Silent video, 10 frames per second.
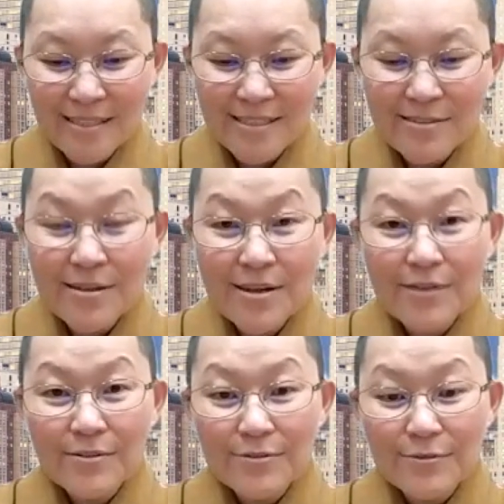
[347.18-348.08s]
而且
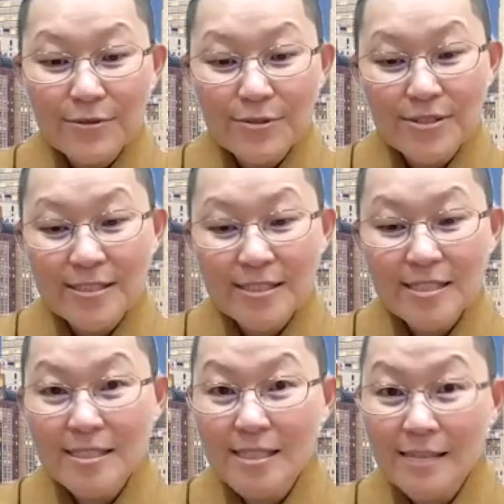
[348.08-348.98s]
我觉得这
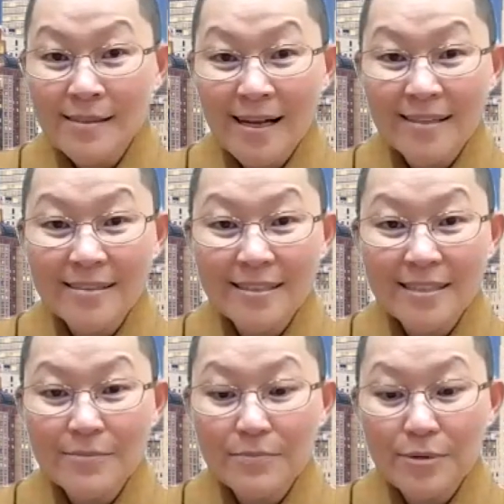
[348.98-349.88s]
个真呐。
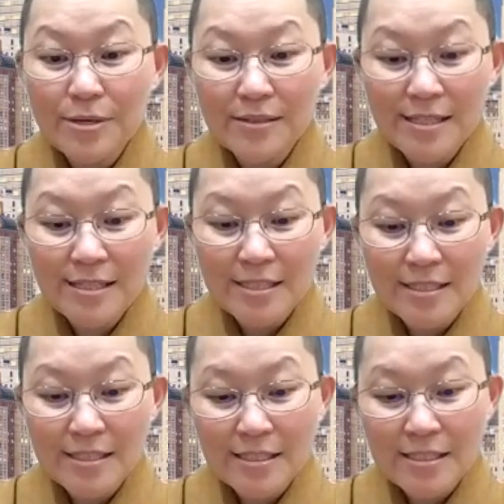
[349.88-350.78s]
这个不要当
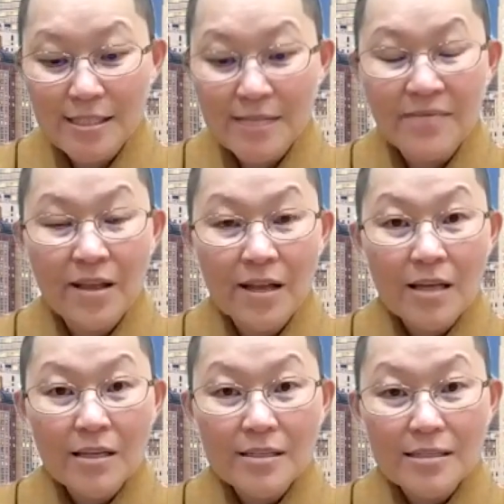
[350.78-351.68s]
真的，这个真
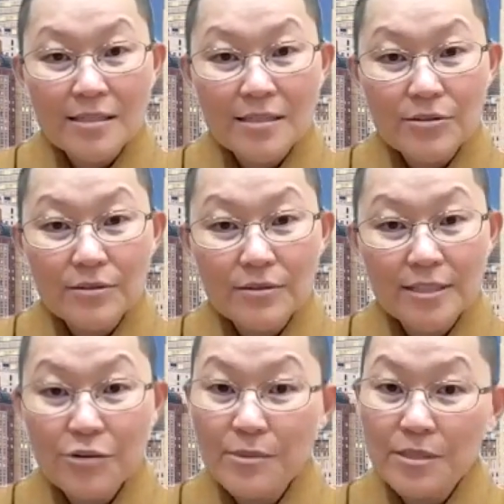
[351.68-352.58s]
也是
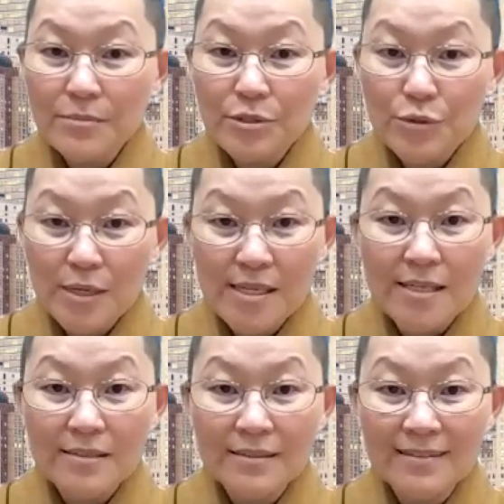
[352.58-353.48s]
教我们怎么转
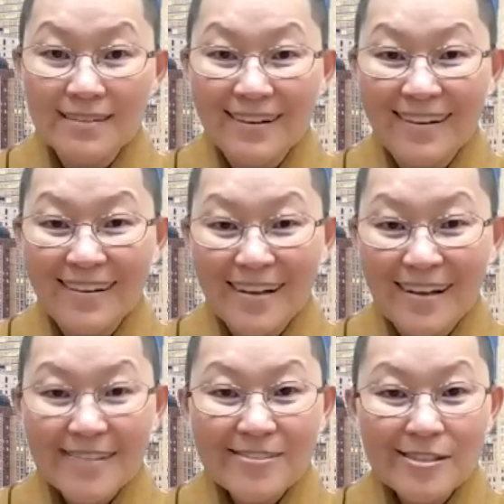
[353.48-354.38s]
念哦，
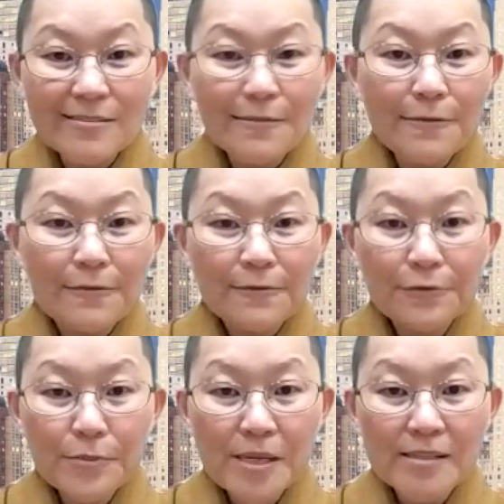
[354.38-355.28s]
就是
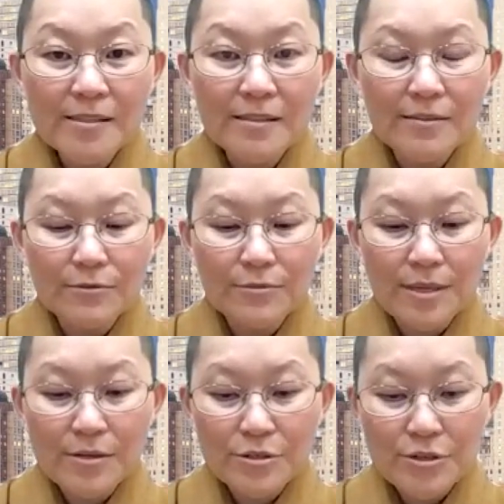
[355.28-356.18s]
负面的我
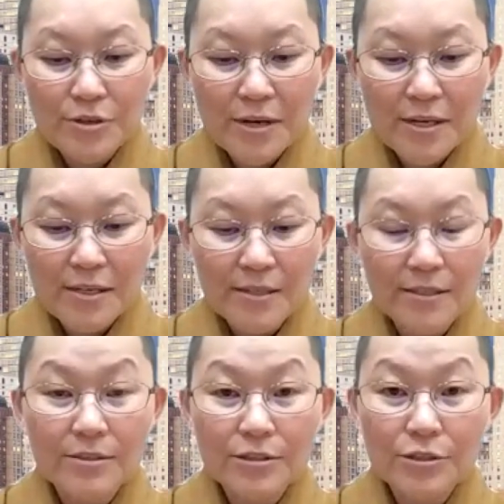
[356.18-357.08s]
们要学会
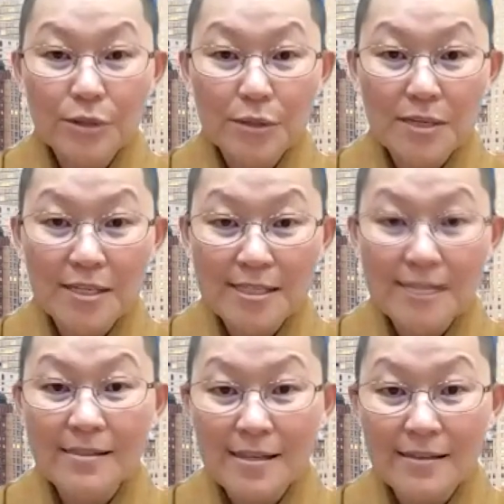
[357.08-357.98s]
去转为
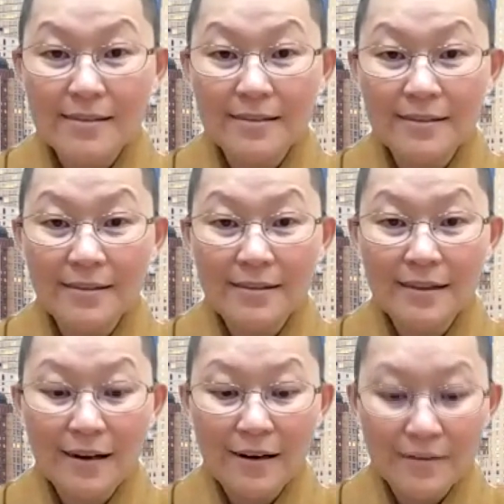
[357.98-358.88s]
正念，
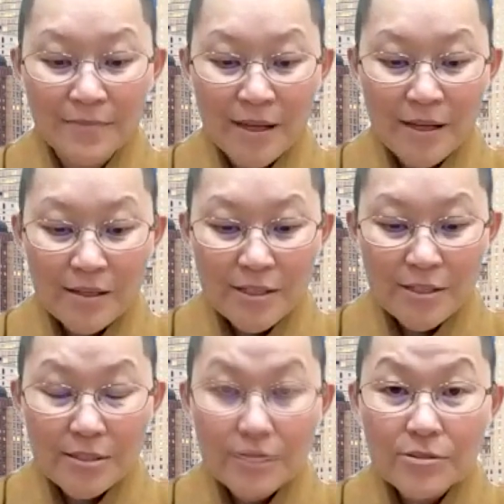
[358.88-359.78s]
是是，
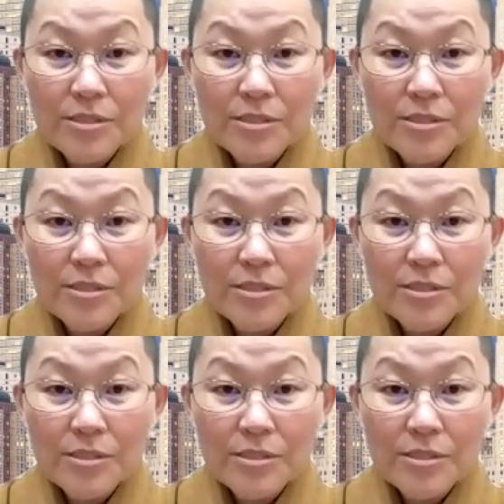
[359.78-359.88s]
也就